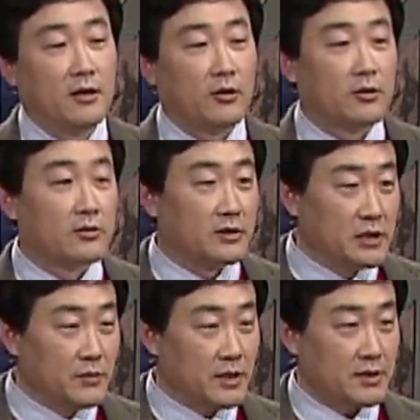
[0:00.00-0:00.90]
어떤
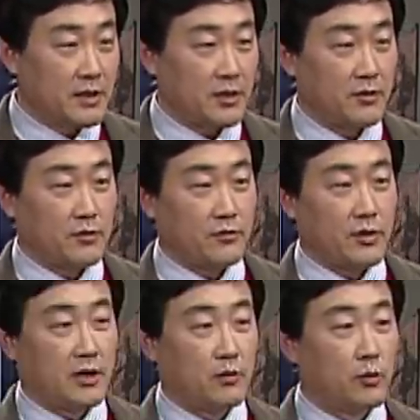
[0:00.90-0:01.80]
의미의 세계로
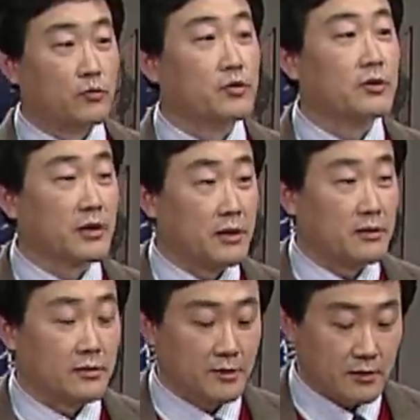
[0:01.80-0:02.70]
우리가 몸으로
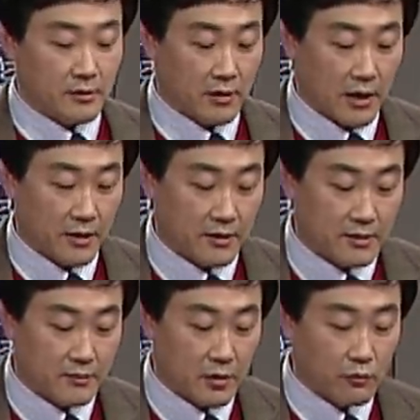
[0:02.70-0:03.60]
느끼는 그런
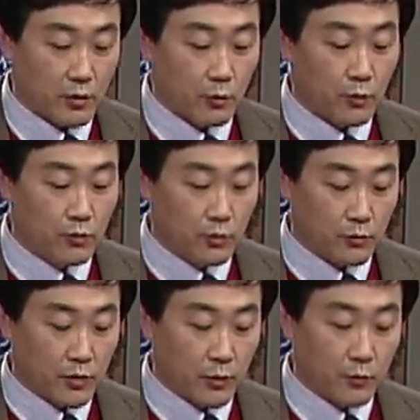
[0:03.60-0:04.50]
강의였습니다. 우리 온
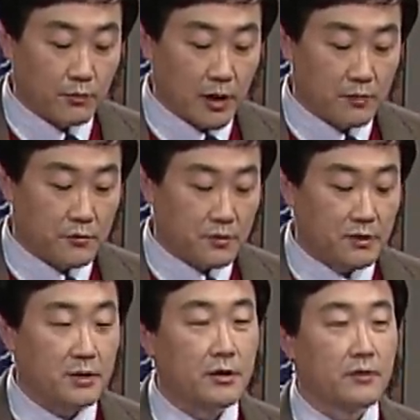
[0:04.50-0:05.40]
몸과 온 마음으로
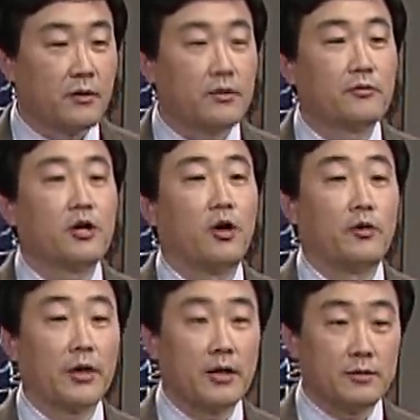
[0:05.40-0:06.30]
느껴서 그런
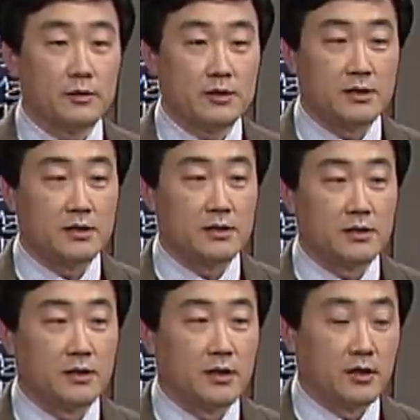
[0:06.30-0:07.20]
경외감을 지니는
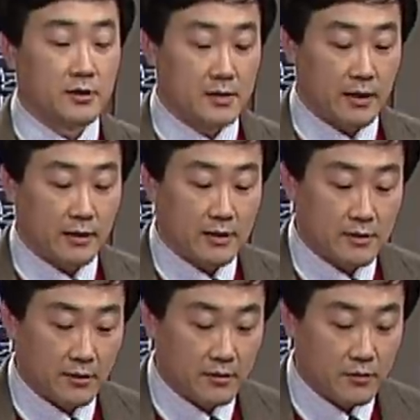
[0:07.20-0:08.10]

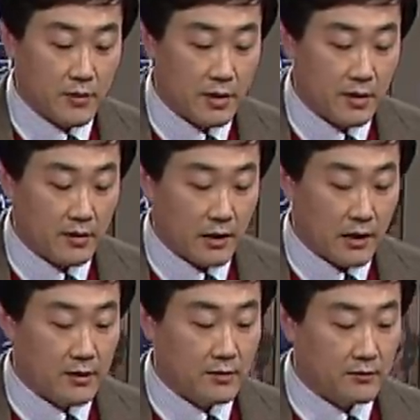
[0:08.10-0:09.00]
생태적인 의미의
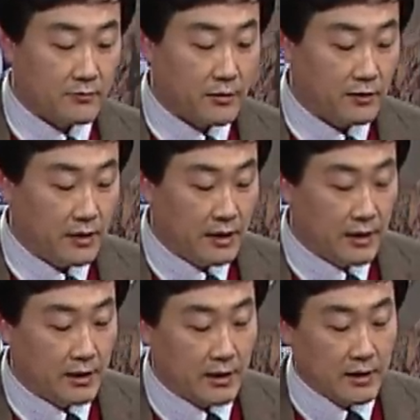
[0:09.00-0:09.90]
강의였고요.
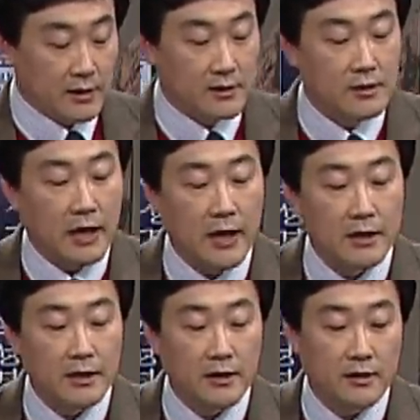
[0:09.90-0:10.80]
그
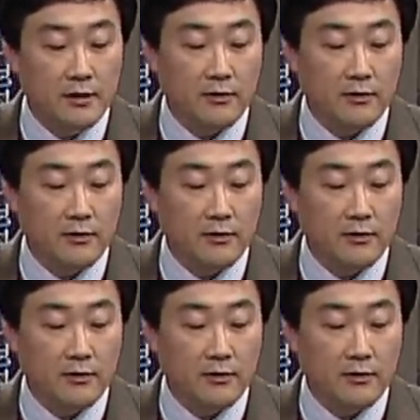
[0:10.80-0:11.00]
강이